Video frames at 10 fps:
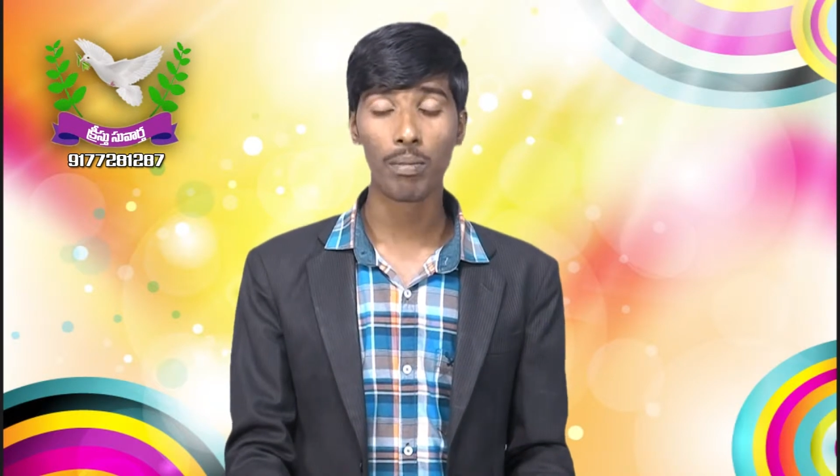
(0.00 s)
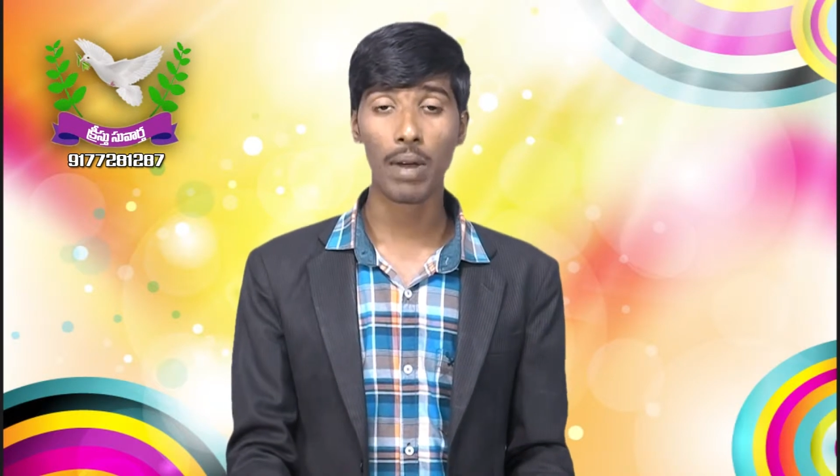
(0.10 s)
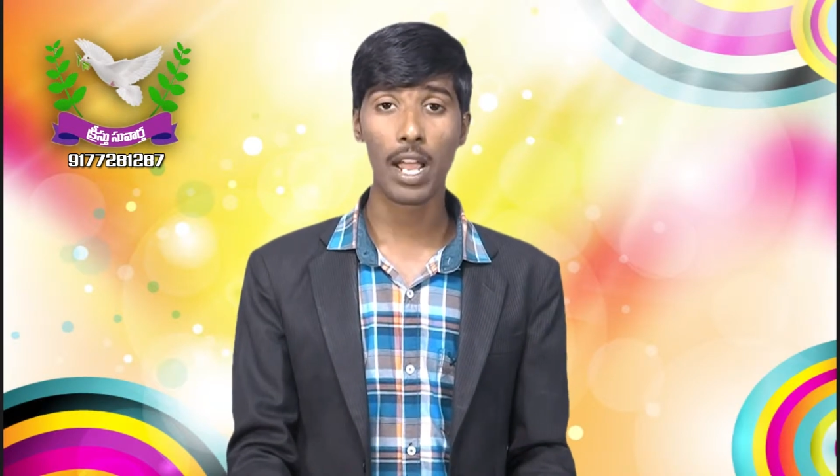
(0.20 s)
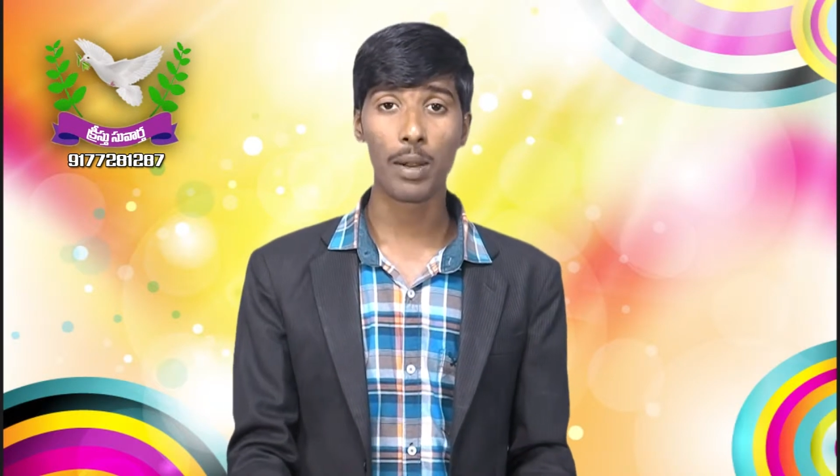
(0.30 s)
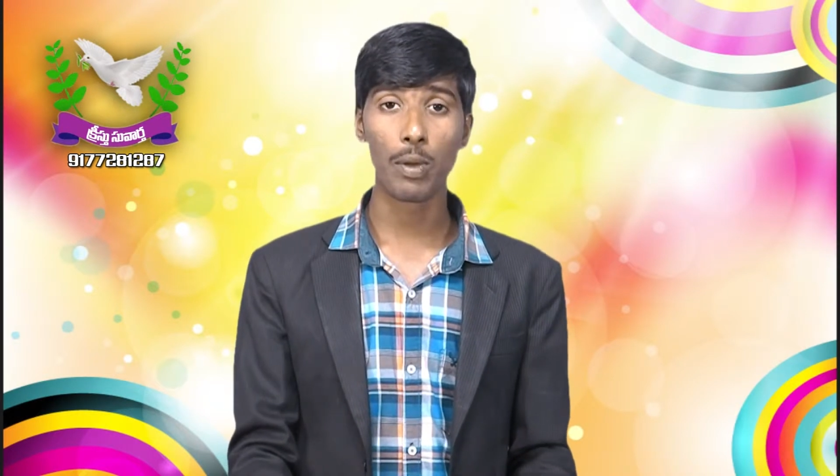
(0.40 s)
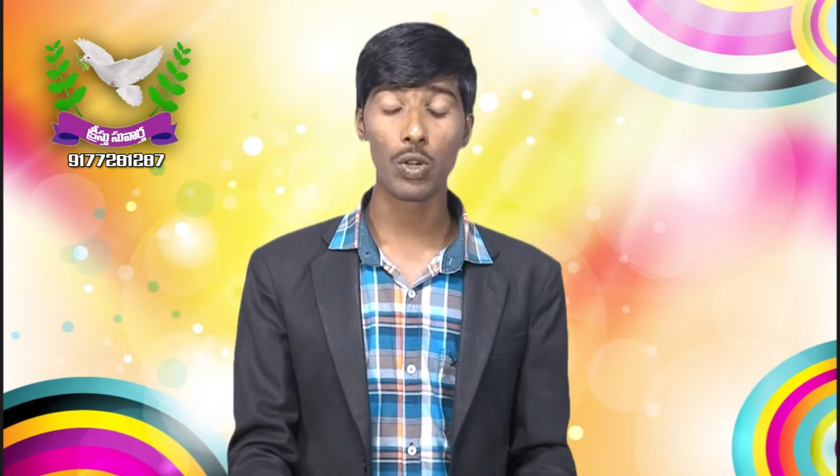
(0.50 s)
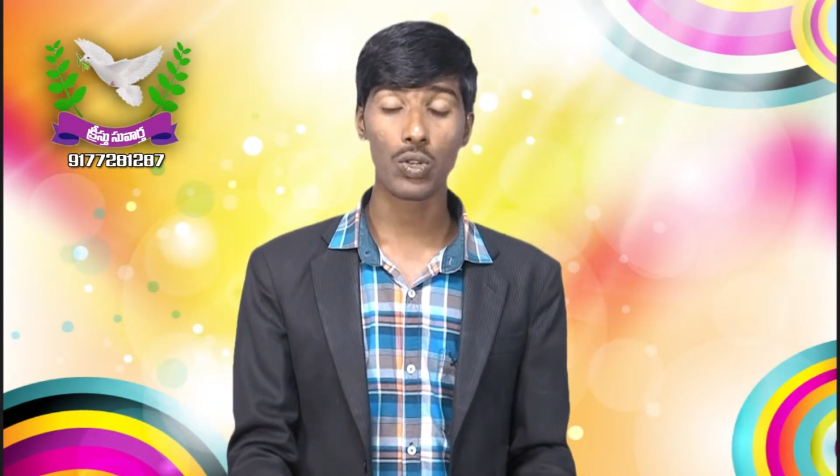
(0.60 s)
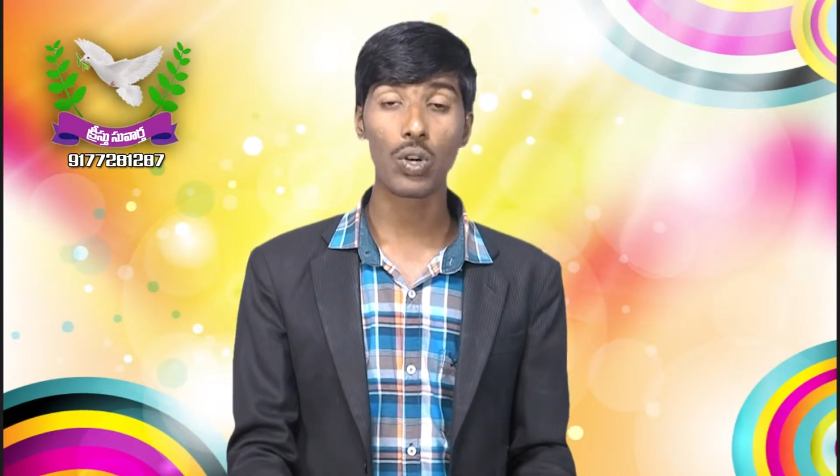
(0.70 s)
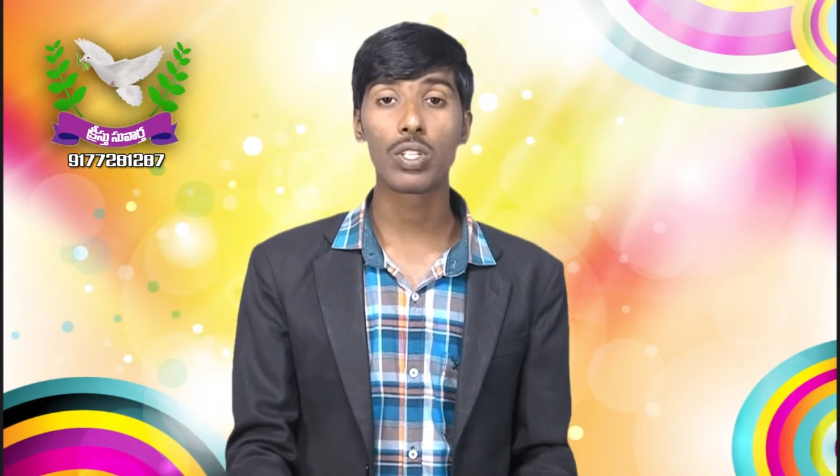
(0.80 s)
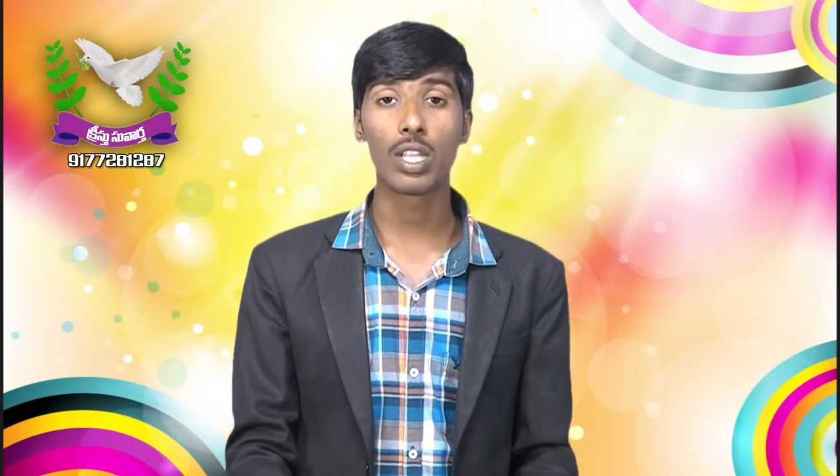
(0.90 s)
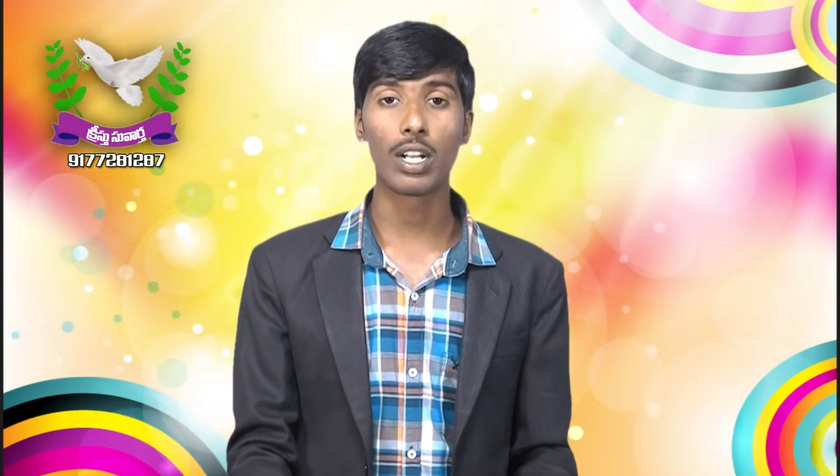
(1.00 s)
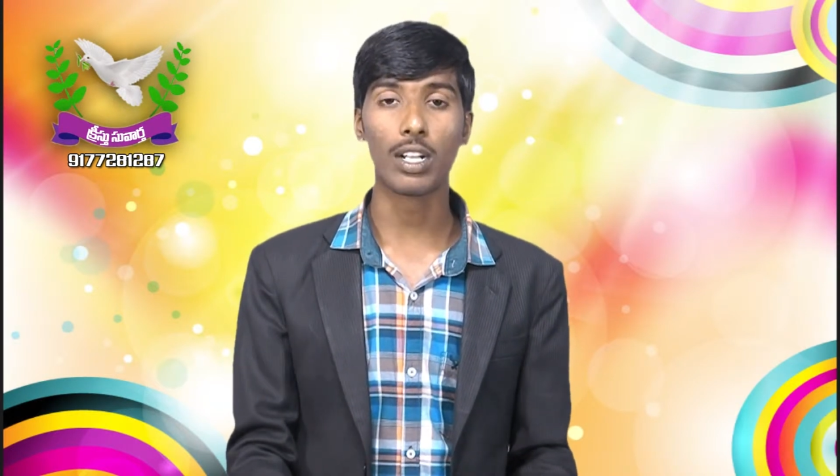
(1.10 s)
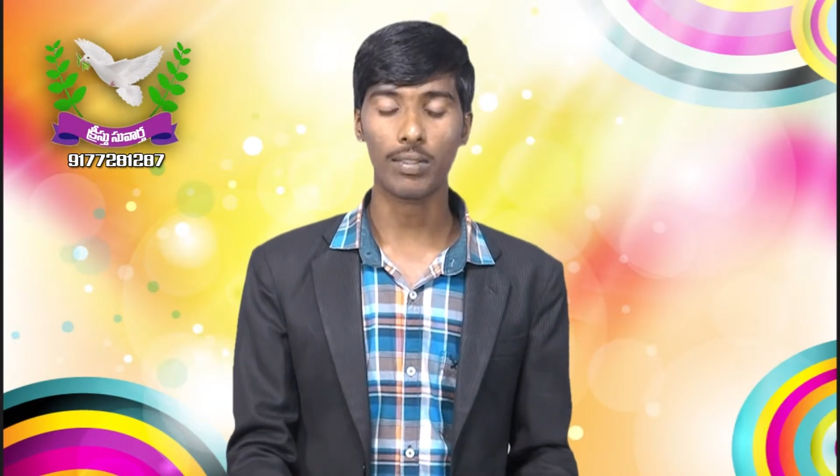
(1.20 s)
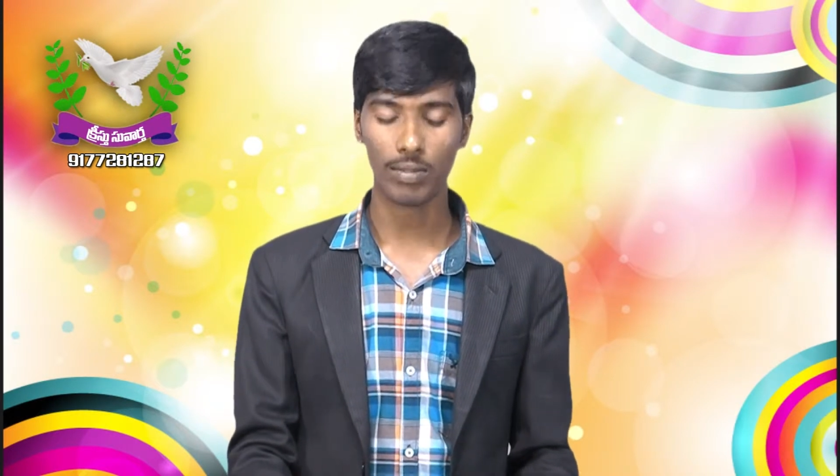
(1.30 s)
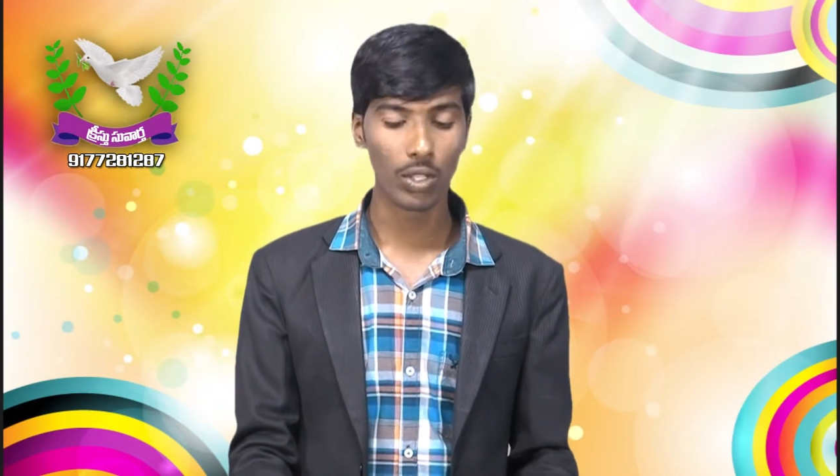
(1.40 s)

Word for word: మా ఆయన పిలుచుకొస్తానన్న